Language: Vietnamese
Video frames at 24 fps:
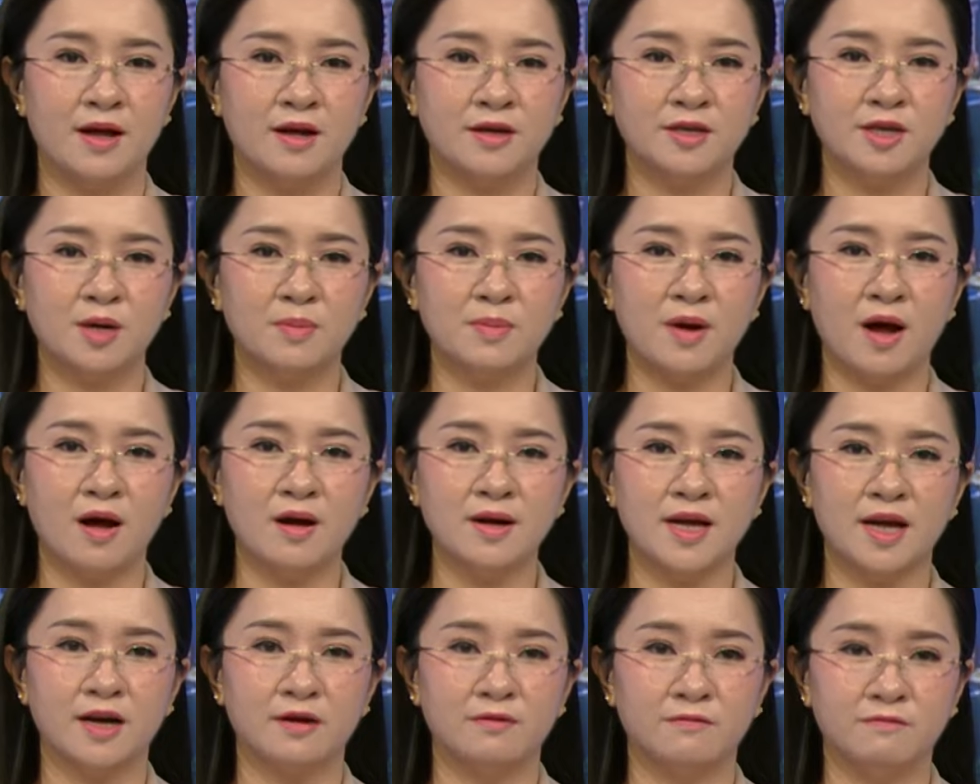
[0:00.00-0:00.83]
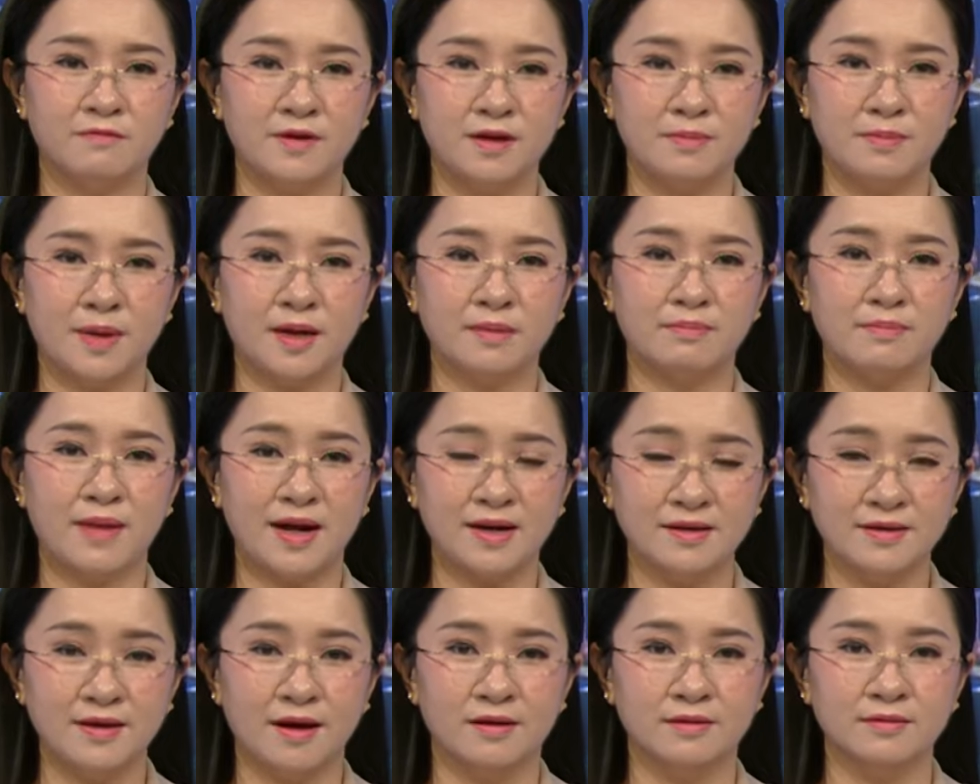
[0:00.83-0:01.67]
Trong đó, ngành vi mạch
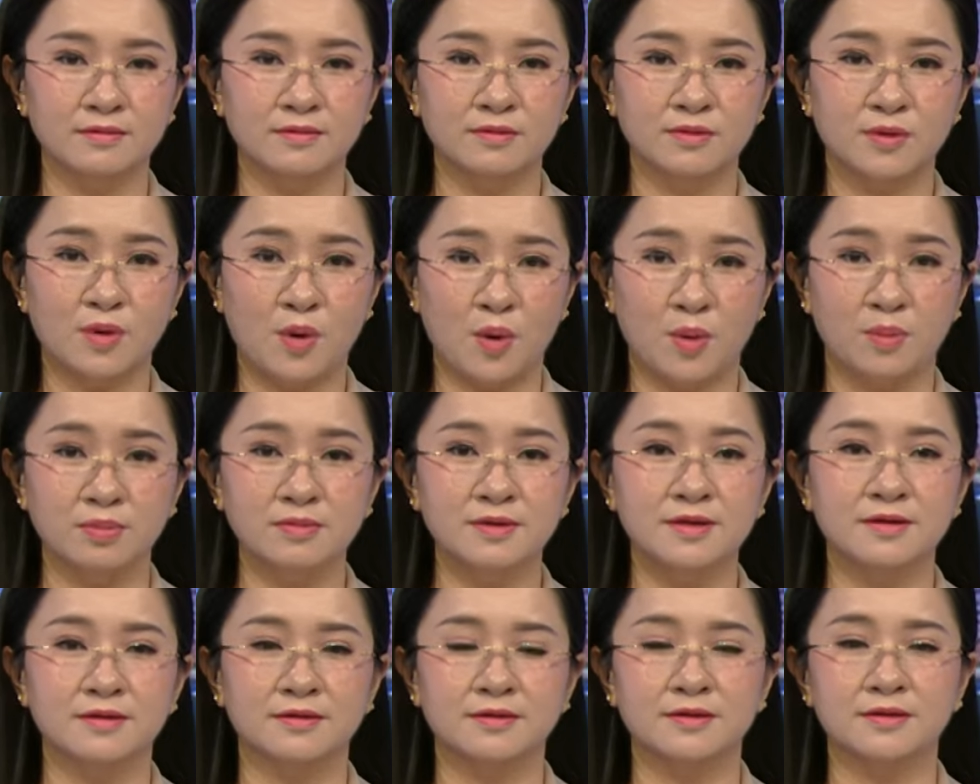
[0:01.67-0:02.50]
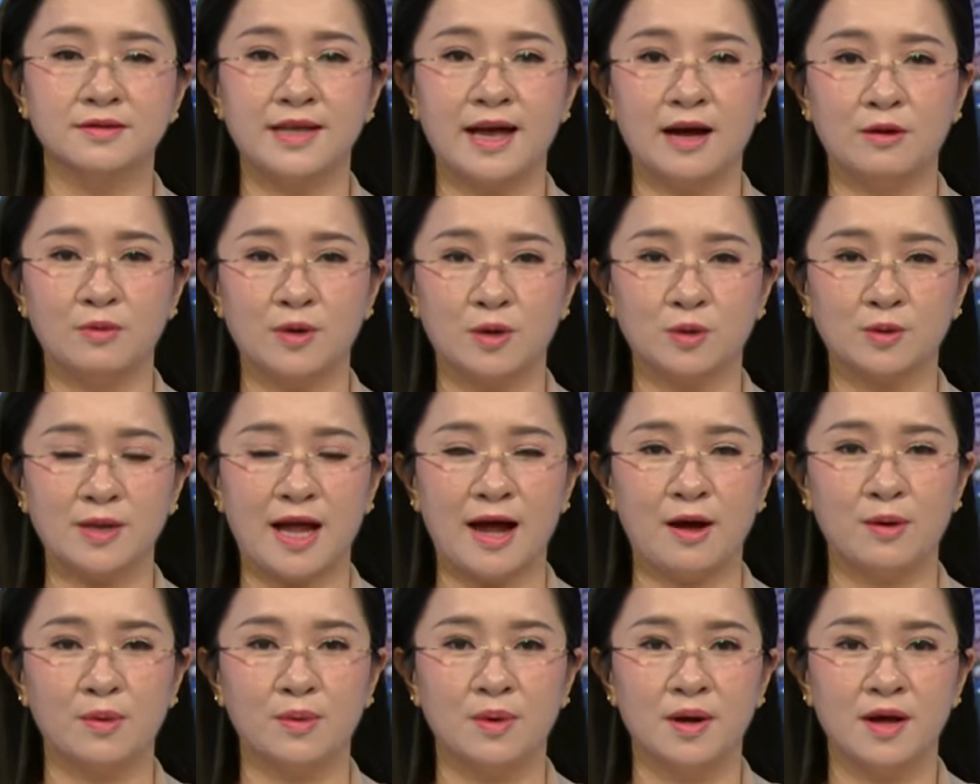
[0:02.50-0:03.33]
bán dẫn cũng được đưa vào đào
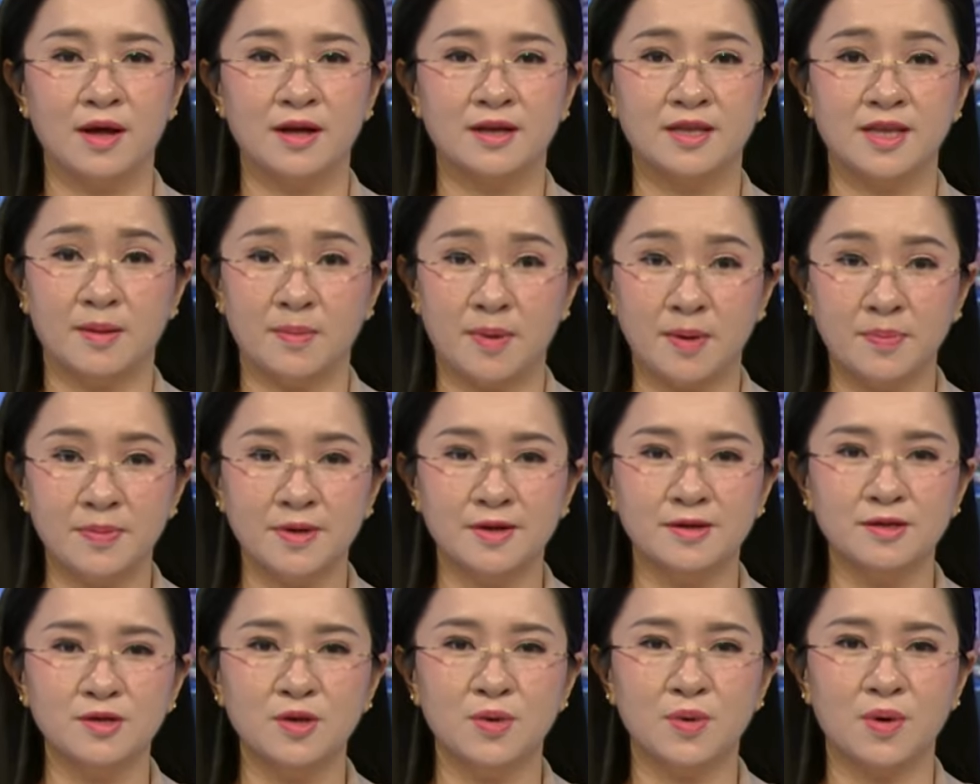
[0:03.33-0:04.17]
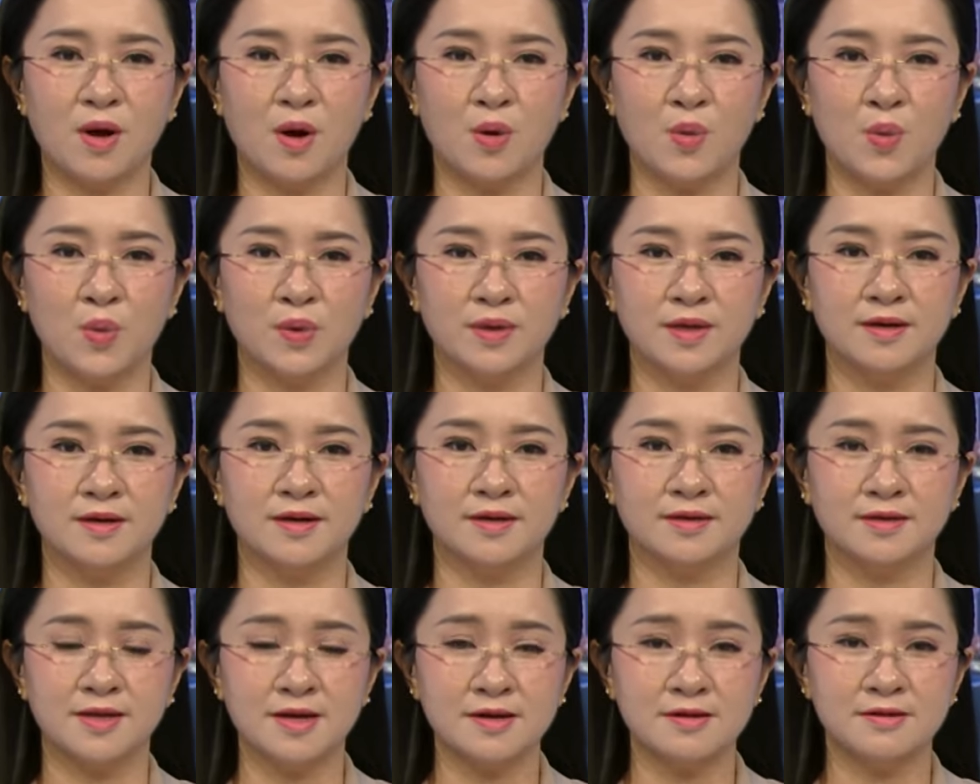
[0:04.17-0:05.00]
tạo nhằm đáp ứng nhu cầu nguồn nhân
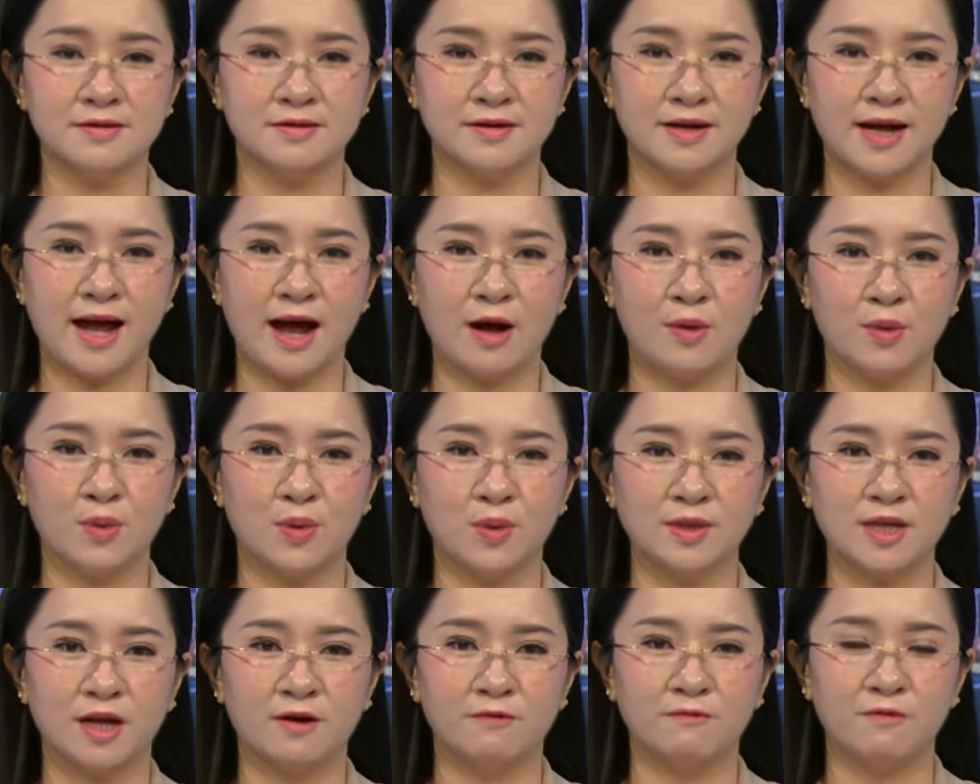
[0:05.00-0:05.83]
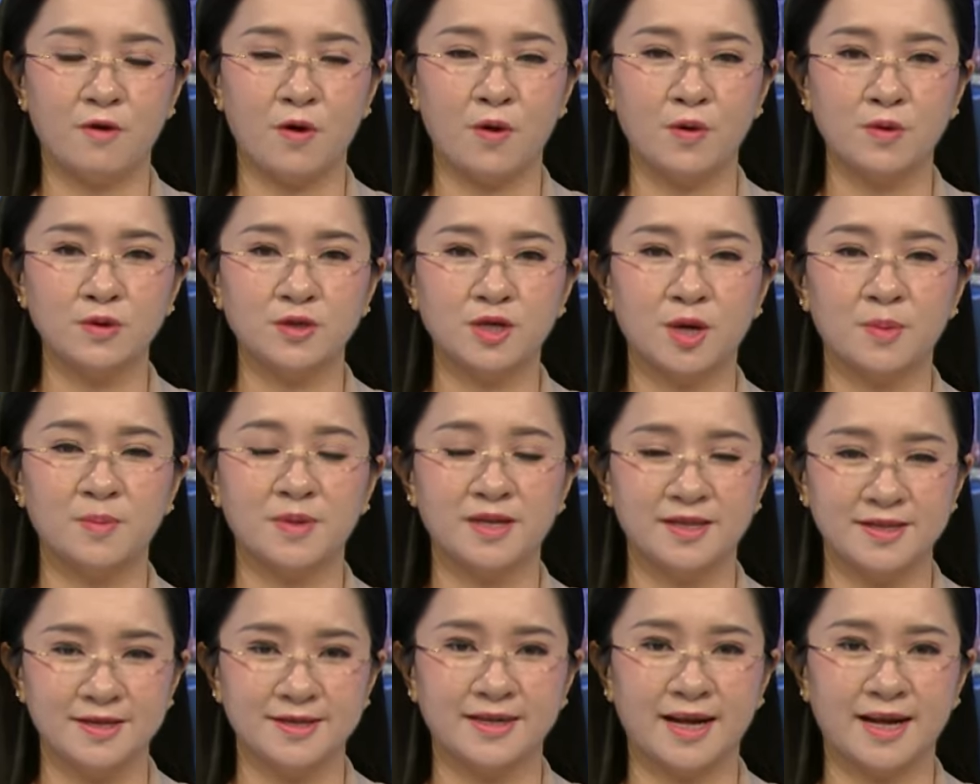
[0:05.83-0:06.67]
lực chất lượng cao của thành phố trong lĩnh vực